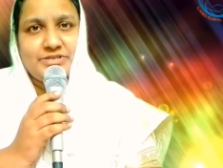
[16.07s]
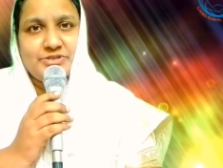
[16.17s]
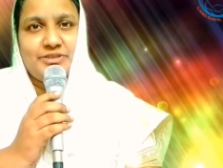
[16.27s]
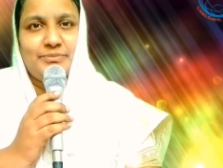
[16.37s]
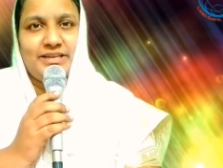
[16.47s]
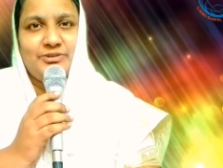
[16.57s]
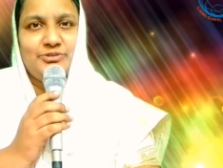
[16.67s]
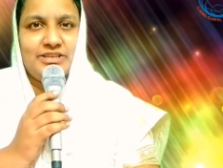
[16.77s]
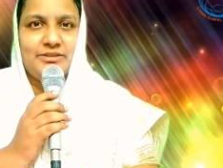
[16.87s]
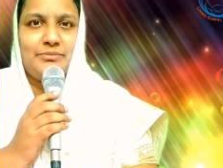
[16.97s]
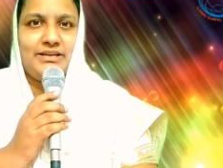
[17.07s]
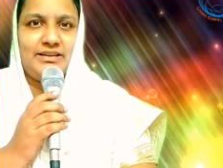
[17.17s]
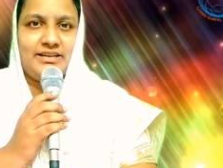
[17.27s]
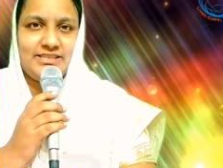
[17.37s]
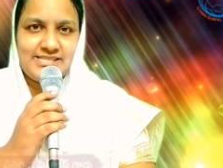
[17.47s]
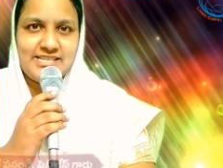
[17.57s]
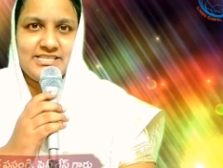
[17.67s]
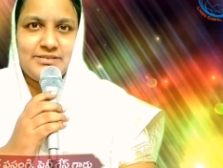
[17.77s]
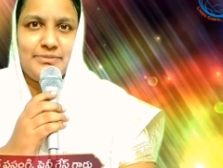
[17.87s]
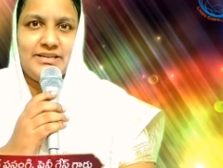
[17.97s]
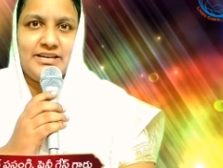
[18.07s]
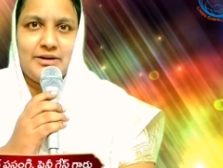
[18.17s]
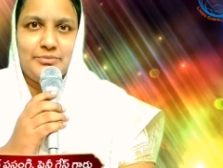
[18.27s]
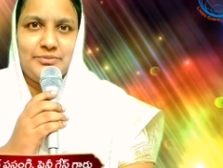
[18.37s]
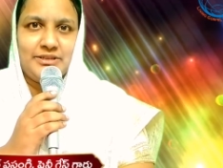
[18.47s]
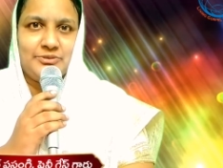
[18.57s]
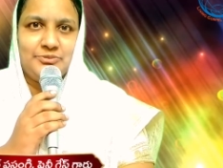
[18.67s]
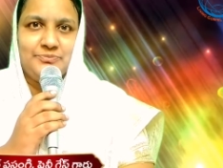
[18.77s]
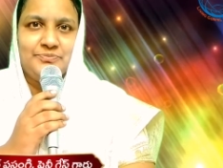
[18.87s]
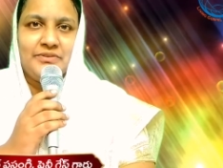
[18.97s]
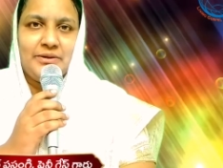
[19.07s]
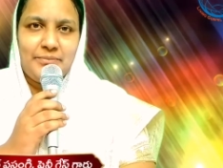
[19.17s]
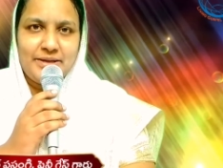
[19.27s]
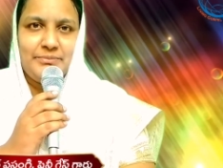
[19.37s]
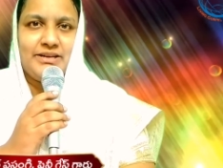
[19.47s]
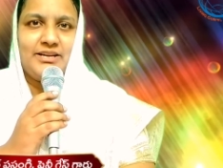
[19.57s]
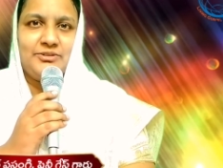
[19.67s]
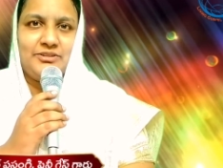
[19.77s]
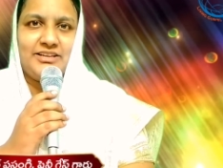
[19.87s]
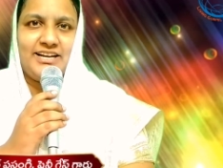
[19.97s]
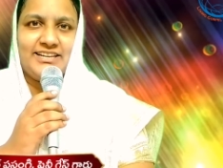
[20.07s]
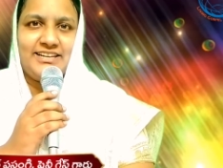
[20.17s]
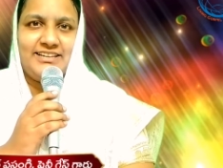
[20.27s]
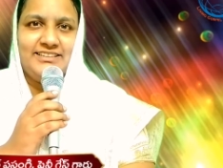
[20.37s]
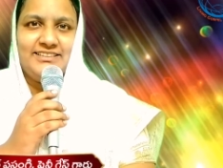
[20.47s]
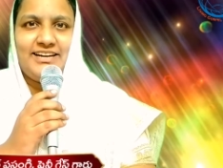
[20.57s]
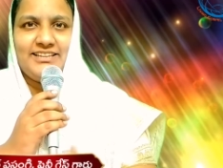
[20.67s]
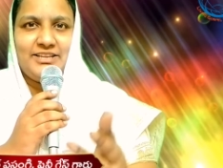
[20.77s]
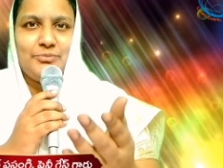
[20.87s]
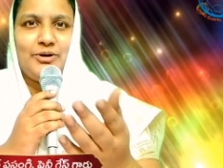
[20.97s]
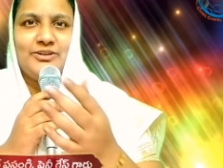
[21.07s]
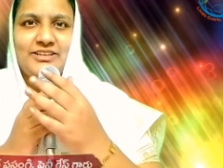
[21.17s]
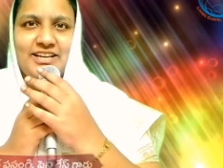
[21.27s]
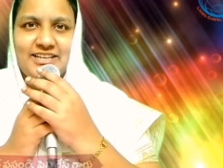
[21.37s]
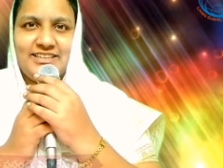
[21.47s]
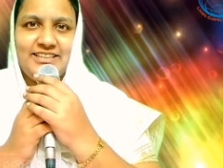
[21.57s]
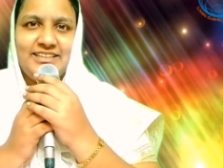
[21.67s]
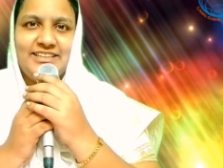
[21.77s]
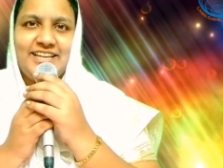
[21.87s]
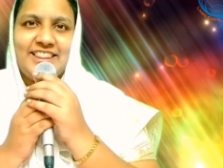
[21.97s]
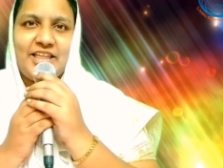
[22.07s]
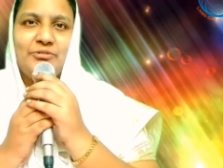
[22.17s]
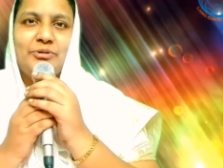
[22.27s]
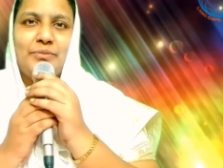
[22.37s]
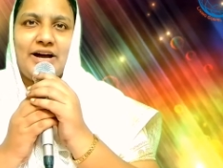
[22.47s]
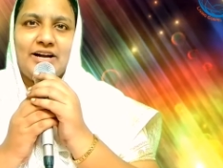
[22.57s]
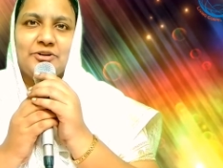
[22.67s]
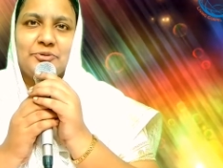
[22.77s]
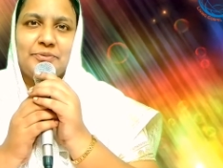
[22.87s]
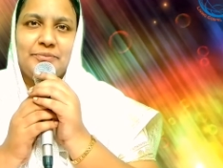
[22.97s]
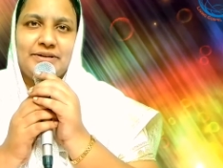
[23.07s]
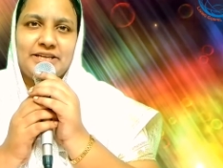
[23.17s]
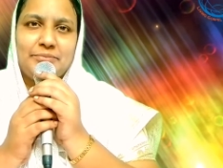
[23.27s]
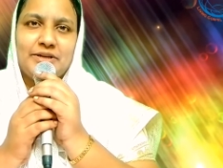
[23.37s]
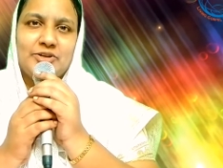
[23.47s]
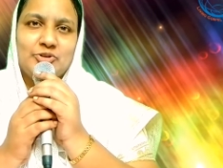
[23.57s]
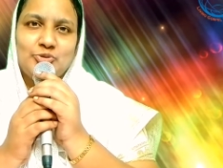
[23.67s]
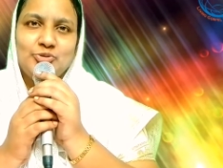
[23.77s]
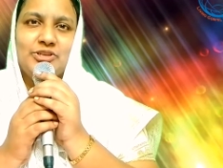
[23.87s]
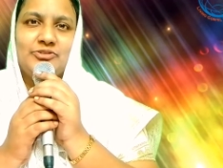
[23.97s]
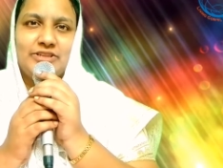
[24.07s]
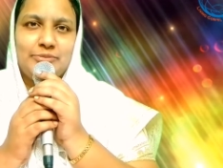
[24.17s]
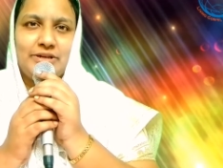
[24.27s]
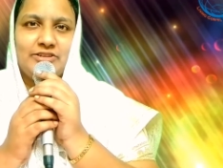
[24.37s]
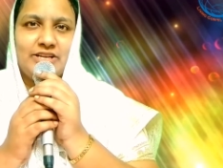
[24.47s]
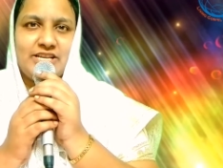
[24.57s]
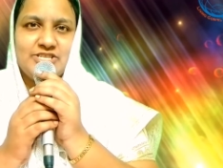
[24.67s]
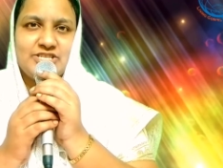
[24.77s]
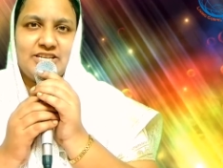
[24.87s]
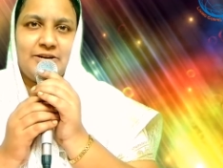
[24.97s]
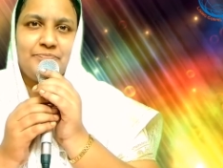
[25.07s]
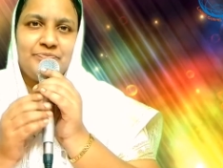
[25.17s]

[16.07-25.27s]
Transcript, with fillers: పరిశుద్ధమైన ఉన్నతమైన అతి శ్రేష్టమైన నామమునకు మహిమ కలుగునుగాక అందరు బాగున్నారండి దేవుని మహాకృపను బట్టి మరొక నూతన ఉదయం అనుగ్రహించిన